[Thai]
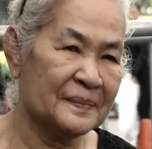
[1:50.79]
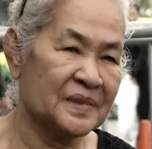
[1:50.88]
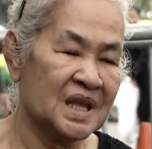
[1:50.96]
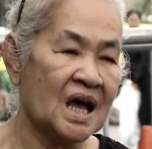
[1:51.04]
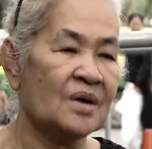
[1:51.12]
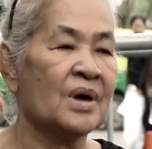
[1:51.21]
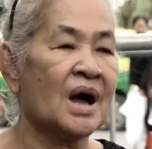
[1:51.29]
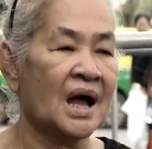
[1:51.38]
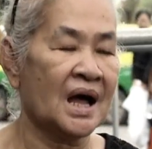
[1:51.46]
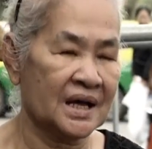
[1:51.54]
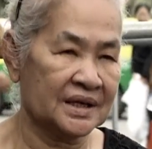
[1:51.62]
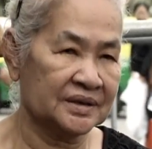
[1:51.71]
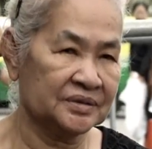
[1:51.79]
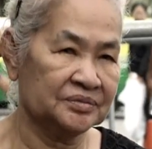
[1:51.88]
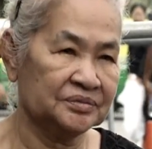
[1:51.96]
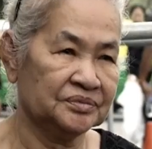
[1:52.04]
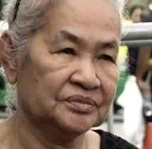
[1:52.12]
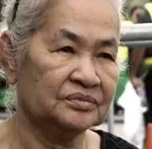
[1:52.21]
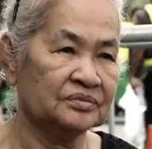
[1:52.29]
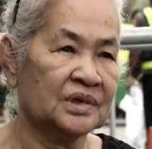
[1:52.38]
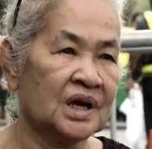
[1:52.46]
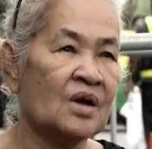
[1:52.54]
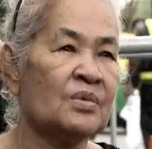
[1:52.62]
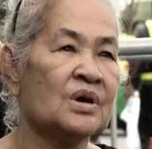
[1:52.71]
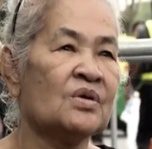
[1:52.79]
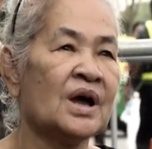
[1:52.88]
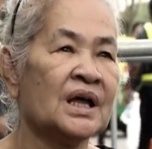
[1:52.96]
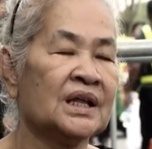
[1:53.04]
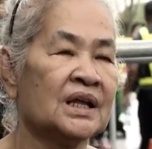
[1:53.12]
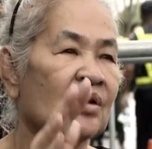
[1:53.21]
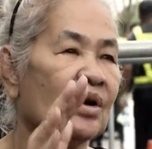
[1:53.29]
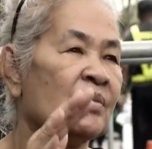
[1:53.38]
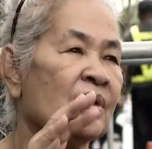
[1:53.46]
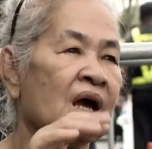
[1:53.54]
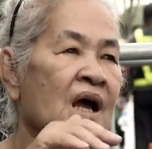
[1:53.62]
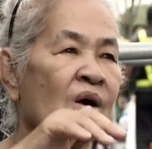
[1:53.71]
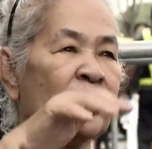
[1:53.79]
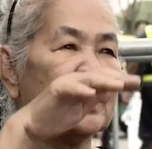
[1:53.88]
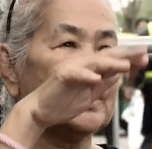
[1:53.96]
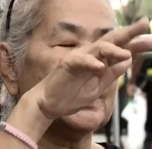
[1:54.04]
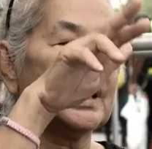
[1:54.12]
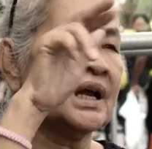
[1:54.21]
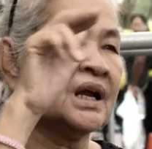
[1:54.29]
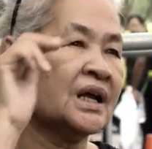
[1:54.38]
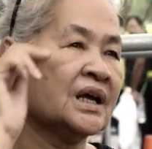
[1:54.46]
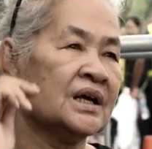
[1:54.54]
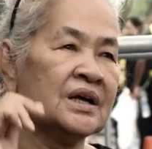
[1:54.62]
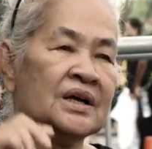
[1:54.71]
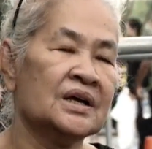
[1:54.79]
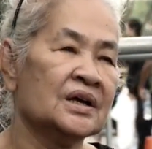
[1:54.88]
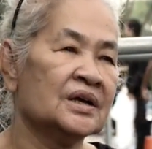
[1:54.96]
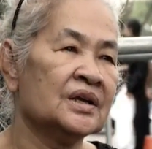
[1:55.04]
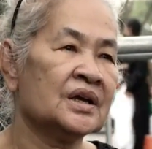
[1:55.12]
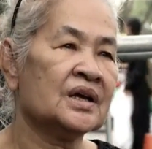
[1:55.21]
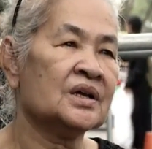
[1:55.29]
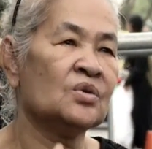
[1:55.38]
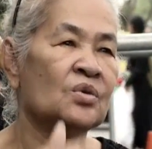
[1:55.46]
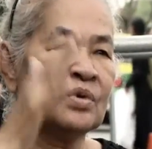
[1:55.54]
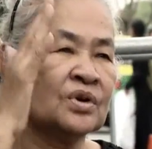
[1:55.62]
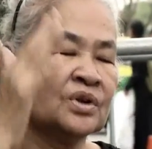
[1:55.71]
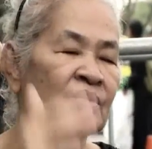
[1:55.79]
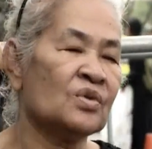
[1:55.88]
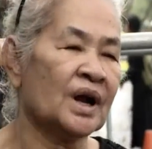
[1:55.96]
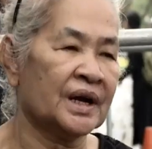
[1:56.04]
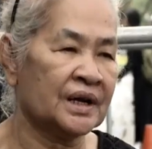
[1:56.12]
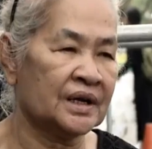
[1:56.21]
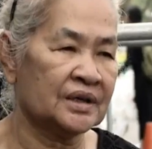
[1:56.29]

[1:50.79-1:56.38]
อยากมาเข้าไปไหว้ท่านหน่อยแหมเข้าไปในนั้นน่ะยังก็อยู่บนสวรรค์